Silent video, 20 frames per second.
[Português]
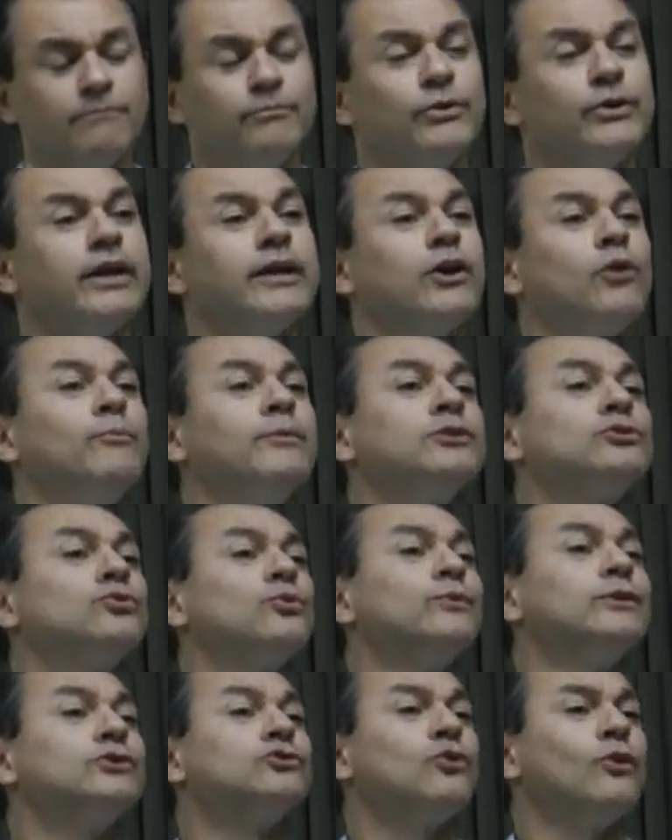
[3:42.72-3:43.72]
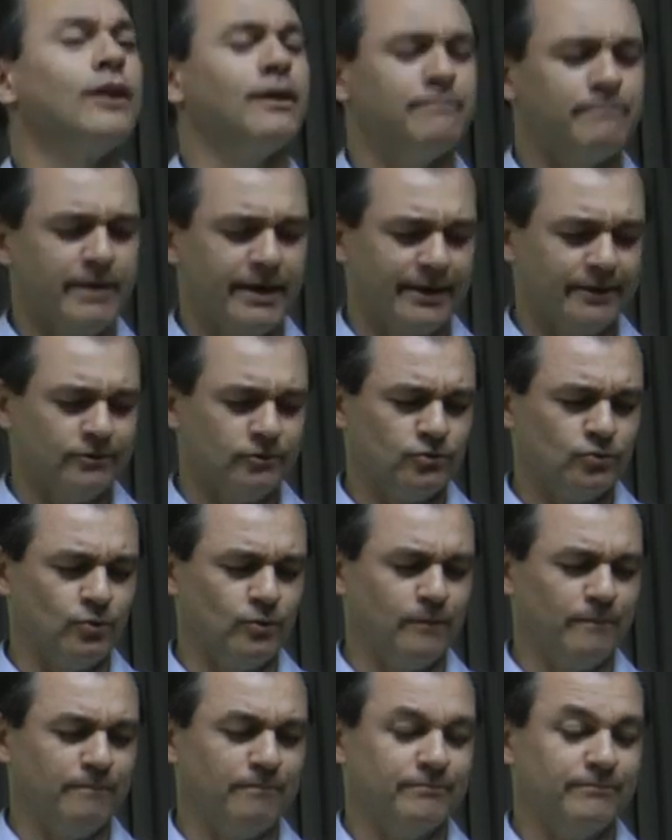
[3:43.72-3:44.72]
Por que, que aumentou o
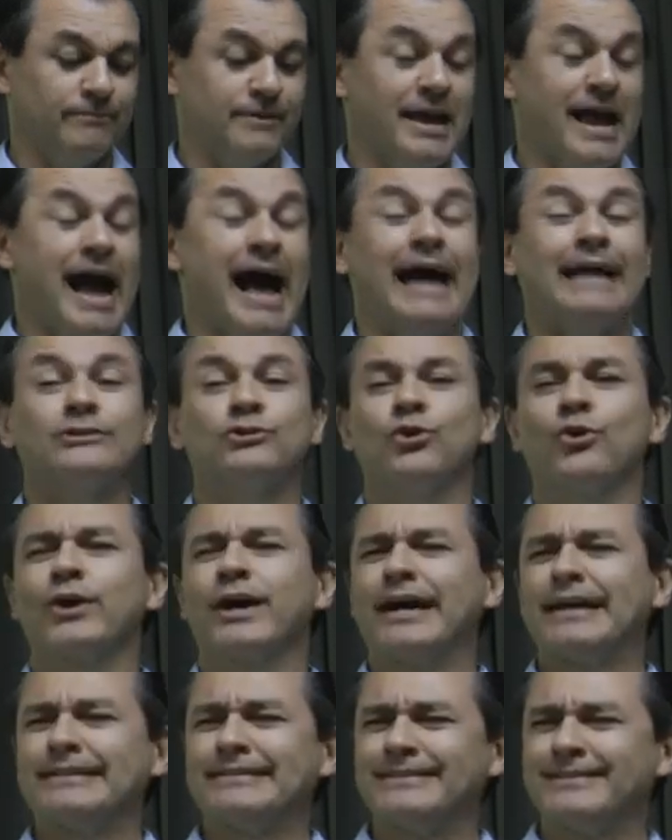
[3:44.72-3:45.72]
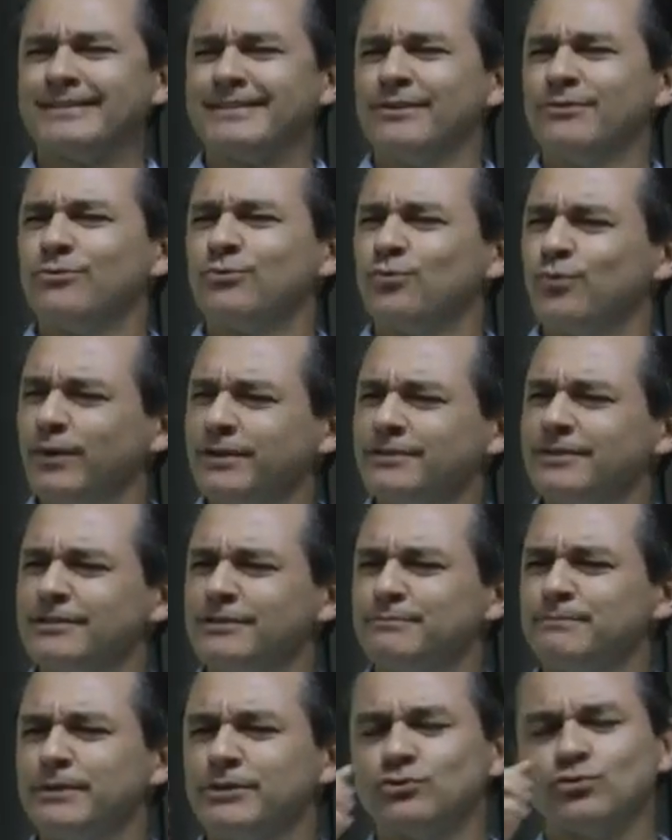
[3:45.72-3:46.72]
isolamento? A drogadição.
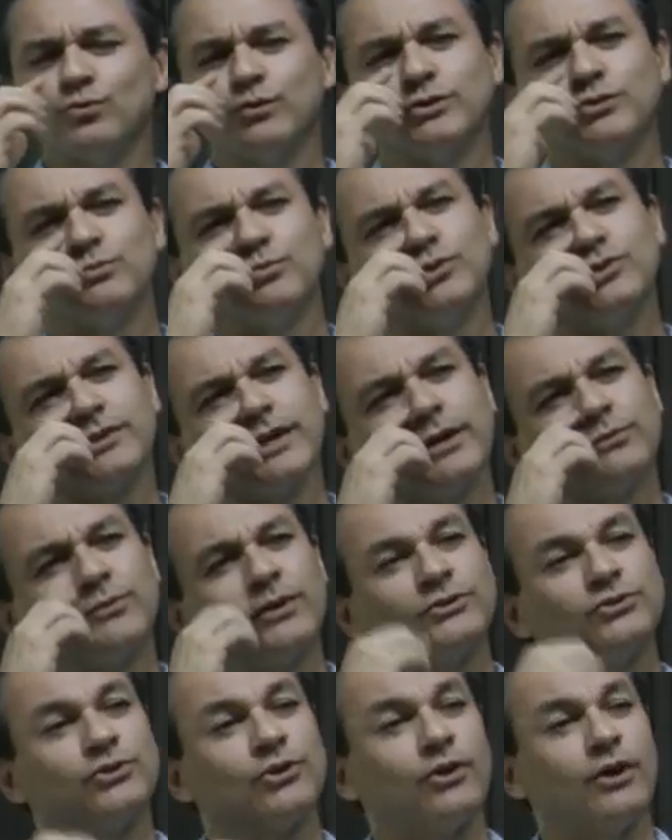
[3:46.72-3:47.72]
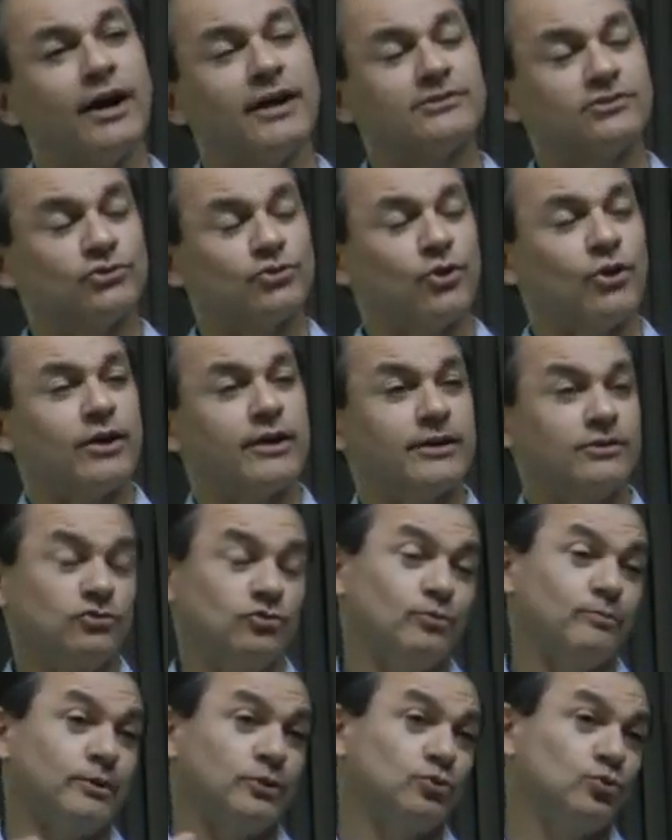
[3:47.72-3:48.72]
Quantas pessoas buscando as drogas,
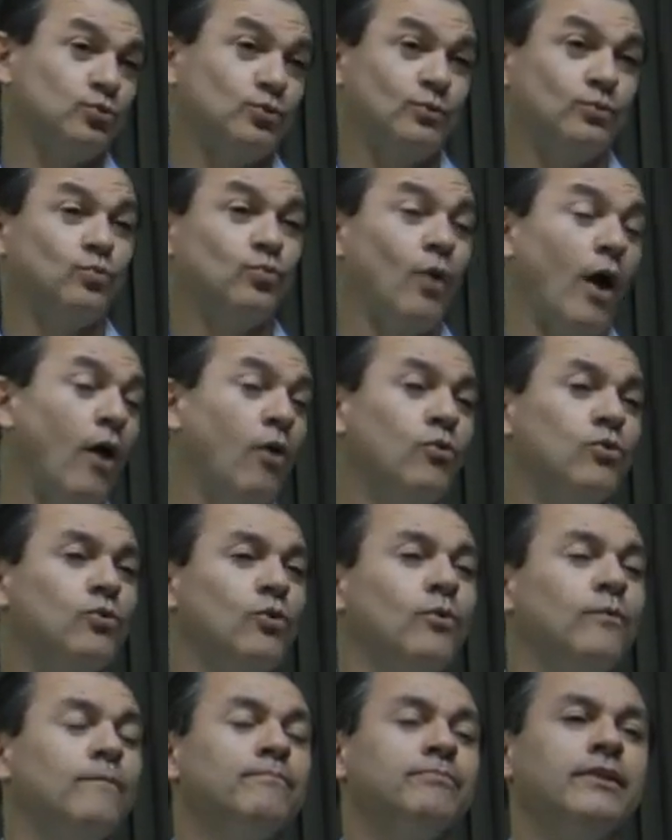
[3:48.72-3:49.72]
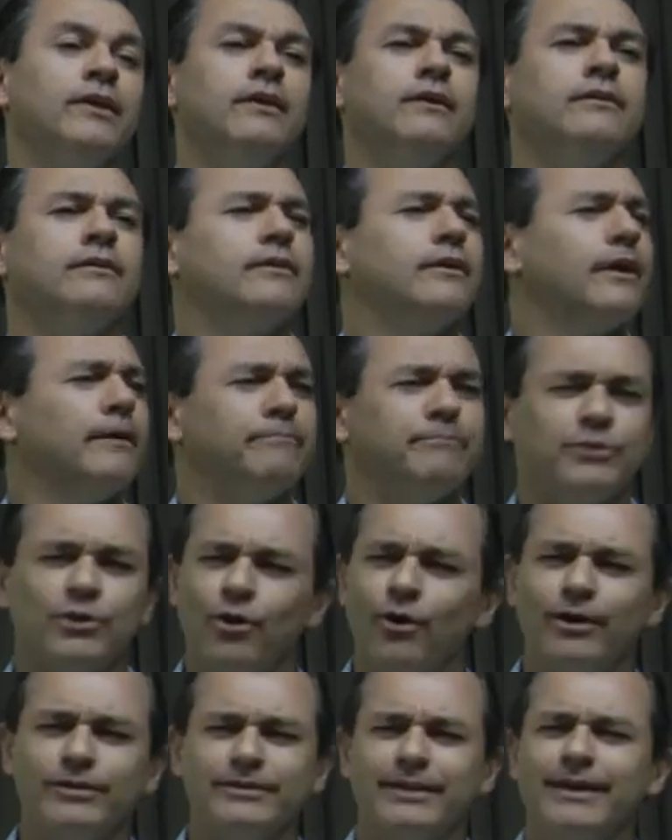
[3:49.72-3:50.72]
sobretudo o álcool, que é a
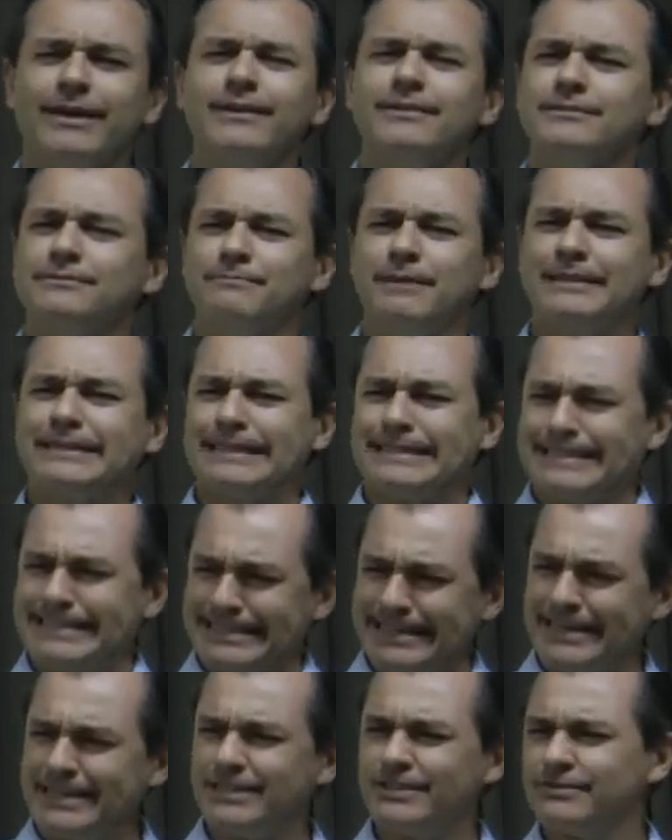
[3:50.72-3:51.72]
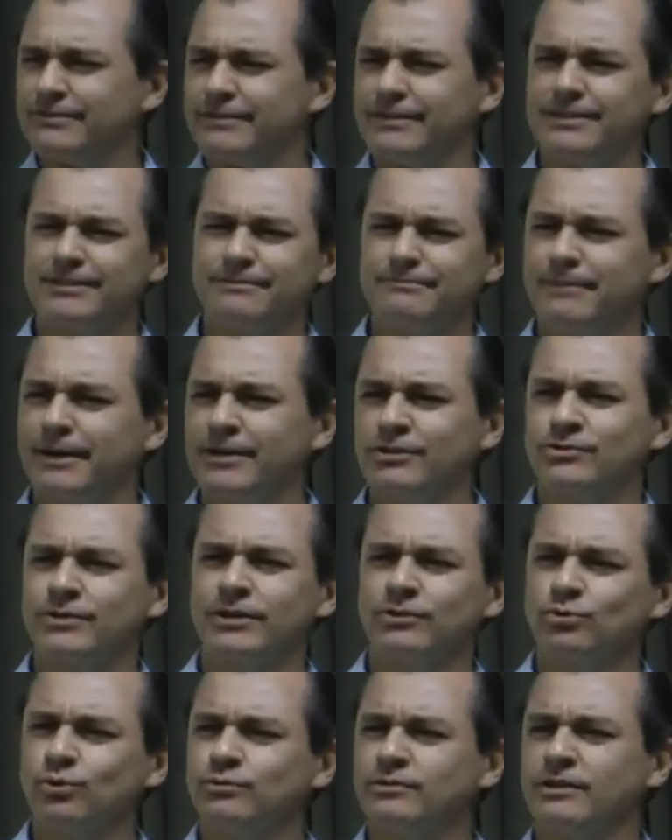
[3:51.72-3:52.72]
pior delas, mata seis vezes mais
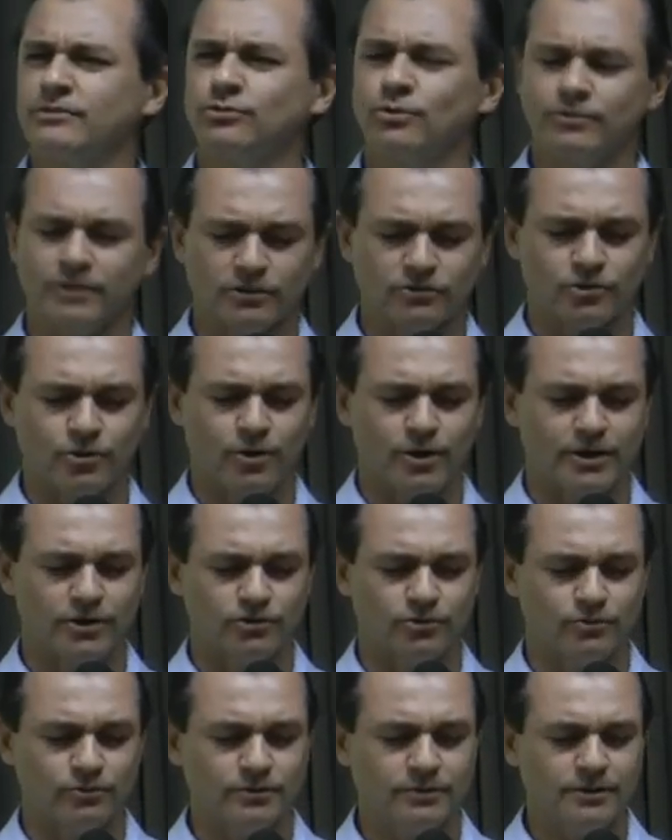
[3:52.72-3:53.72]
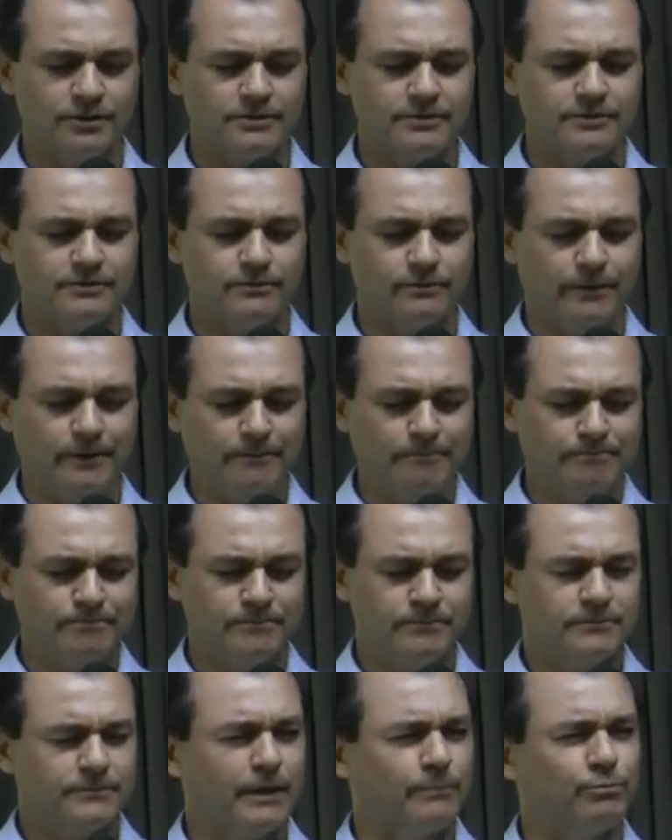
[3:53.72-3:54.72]
que todas as outras drogas juntas. Está né?
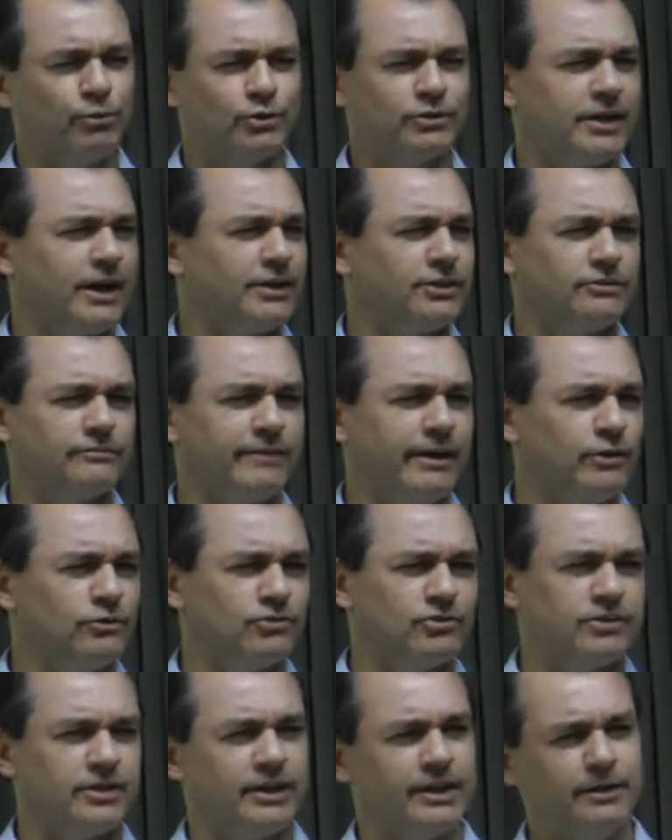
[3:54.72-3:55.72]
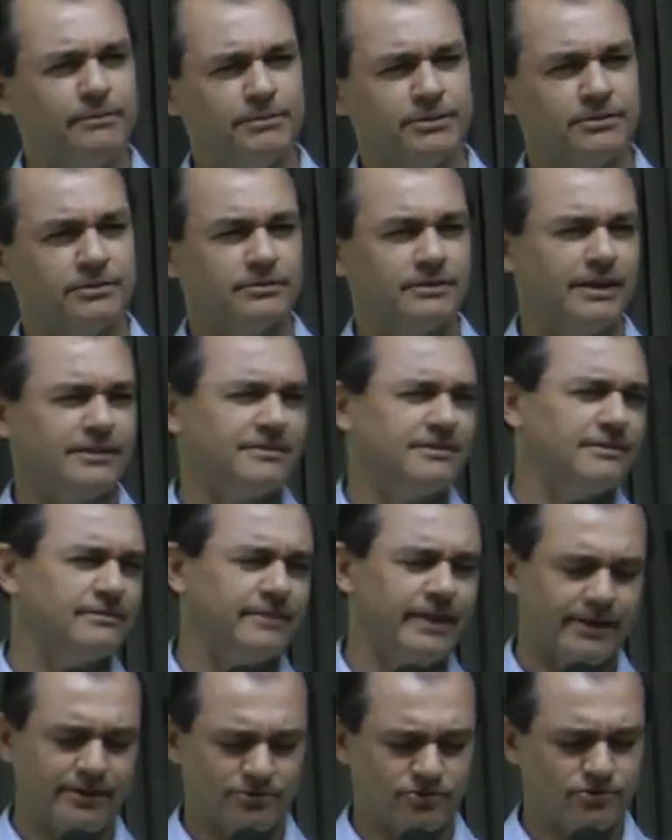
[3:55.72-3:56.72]
é? por trás de vários crimes,
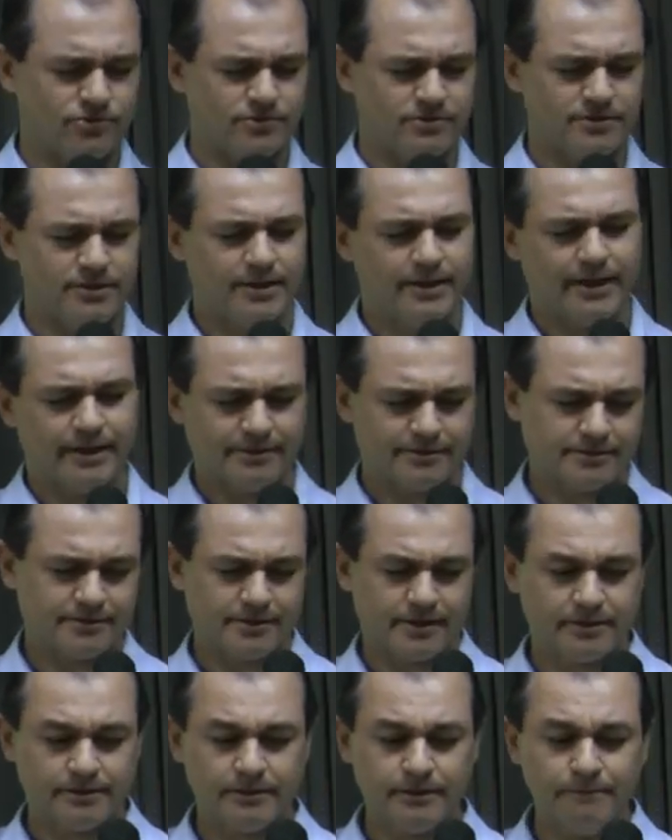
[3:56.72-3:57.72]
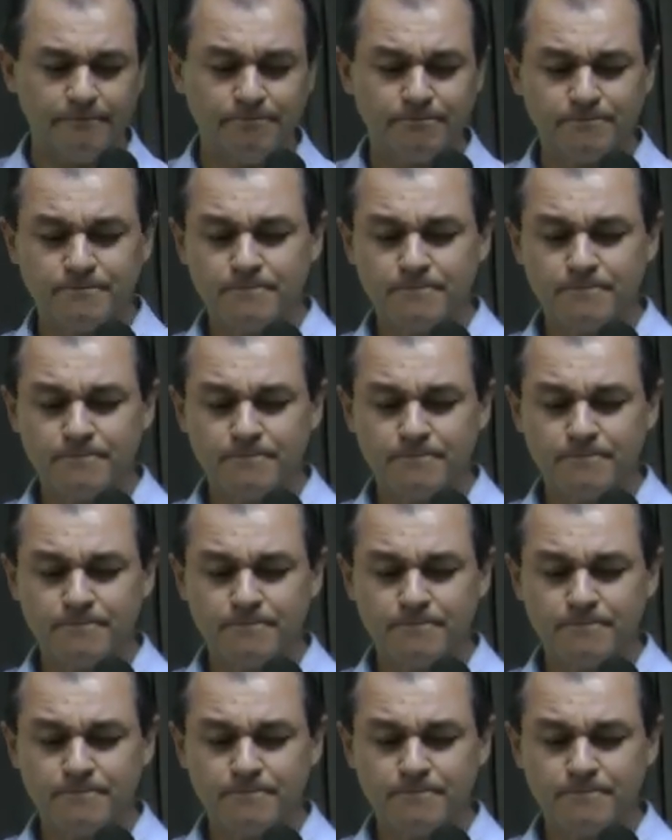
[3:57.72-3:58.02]
acidentes, etc.